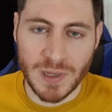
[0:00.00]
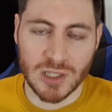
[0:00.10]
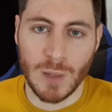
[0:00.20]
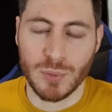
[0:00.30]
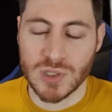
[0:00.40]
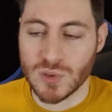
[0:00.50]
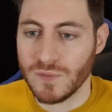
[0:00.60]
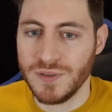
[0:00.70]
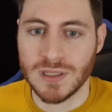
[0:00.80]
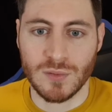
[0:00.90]
perché dopo una
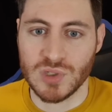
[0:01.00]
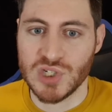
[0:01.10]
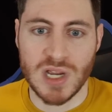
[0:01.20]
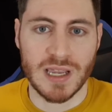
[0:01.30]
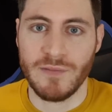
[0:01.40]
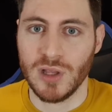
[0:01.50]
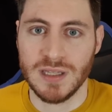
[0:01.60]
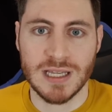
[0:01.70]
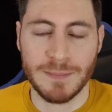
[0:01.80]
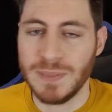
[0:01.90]
sconfitta così c'è anche
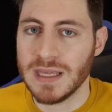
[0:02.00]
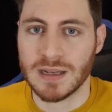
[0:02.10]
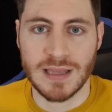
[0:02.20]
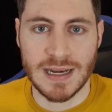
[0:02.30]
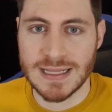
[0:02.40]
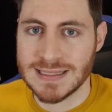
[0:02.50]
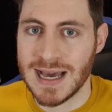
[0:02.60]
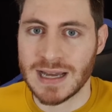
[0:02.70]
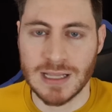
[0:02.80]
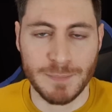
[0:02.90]
voglia di capire, di
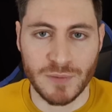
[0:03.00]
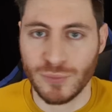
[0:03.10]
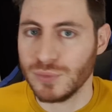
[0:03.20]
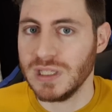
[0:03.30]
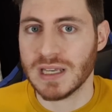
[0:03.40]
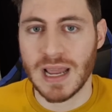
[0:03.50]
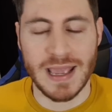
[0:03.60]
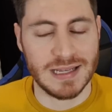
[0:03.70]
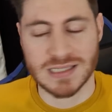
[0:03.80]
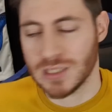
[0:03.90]
analizzare, di
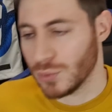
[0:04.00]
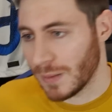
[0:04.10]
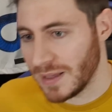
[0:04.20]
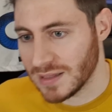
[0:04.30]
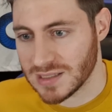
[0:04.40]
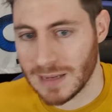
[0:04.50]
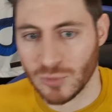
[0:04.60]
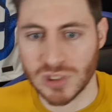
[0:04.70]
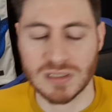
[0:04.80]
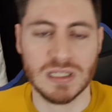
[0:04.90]
approfondire e sicuramente
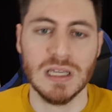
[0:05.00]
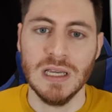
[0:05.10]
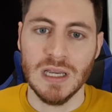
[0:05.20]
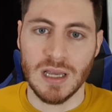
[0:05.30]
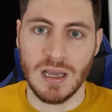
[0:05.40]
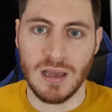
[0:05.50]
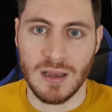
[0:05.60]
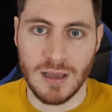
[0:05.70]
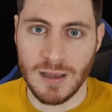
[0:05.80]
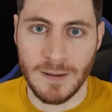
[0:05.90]
saremmo stati
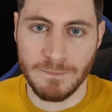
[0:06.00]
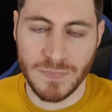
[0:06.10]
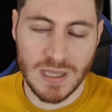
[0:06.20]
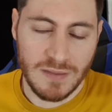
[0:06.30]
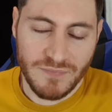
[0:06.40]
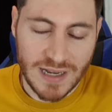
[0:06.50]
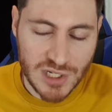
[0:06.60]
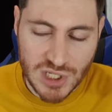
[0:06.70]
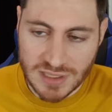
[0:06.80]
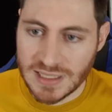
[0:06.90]
ehm, in
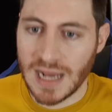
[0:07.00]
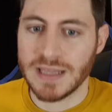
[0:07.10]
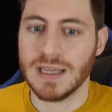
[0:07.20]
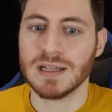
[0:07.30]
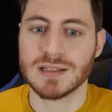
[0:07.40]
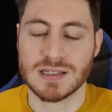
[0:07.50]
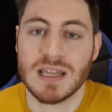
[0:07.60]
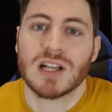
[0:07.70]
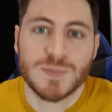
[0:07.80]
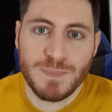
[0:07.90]
varie centinaia.
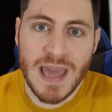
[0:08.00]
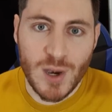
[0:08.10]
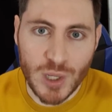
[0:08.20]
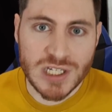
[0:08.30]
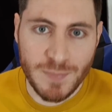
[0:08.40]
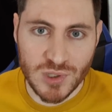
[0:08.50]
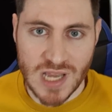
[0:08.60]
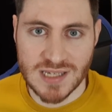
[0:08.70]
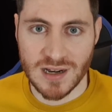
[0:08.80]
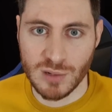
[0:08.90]
Stasera spero che ci
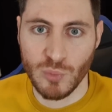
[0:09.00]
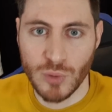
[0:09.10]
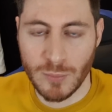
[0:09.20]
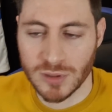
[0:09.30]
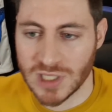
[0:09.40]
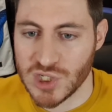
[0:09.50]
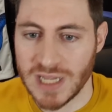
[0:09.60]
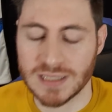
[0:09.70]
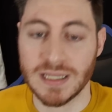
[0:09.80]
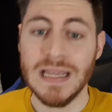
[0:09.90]
possa essere comunque molta
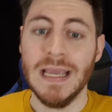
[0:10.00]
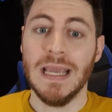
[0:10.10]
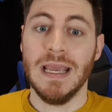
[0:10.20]
gente